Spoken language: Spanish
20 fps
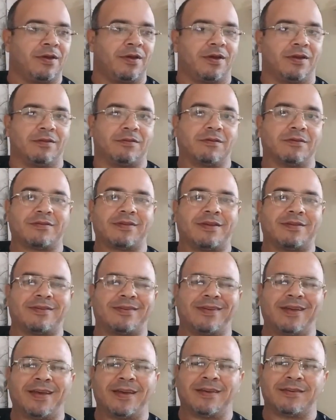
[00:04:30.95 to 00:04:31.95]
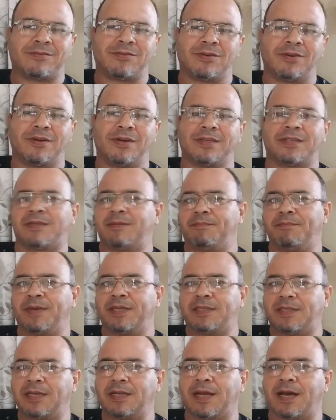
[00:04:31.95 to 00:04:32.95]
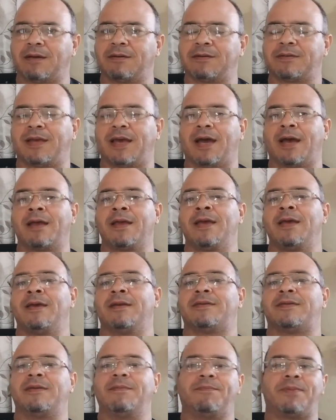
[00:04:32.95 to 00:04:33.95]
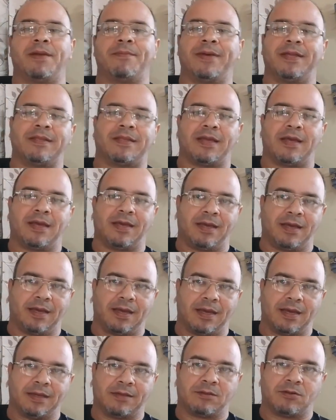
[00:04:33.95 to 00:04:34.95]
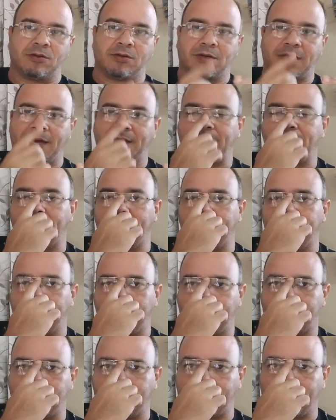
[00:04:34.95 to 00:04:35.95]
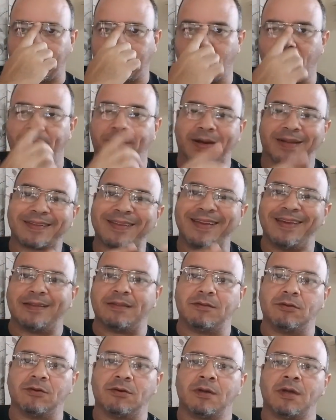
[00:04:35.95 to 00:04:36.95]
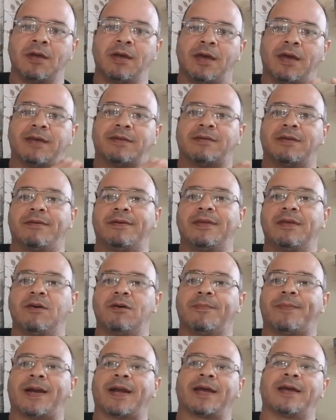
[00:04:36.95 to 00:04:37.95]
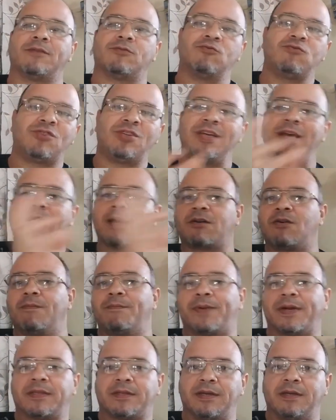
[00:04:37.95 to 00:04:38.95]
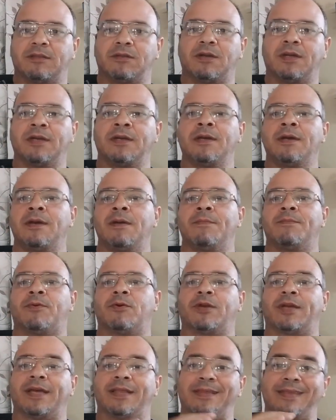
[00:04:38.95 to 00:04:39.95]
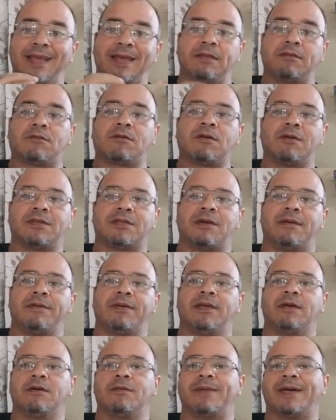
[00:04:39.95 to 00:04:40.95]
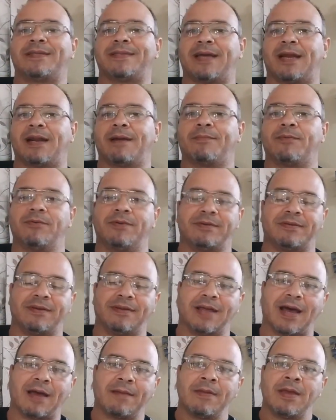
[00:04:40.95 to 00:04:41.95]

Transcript: Entonces eso es mentira, o sea, simplemente estos canales te están compartiendo ese video para que tú sigas compartiéndole, porque dentro de ese video va a estar la publicidad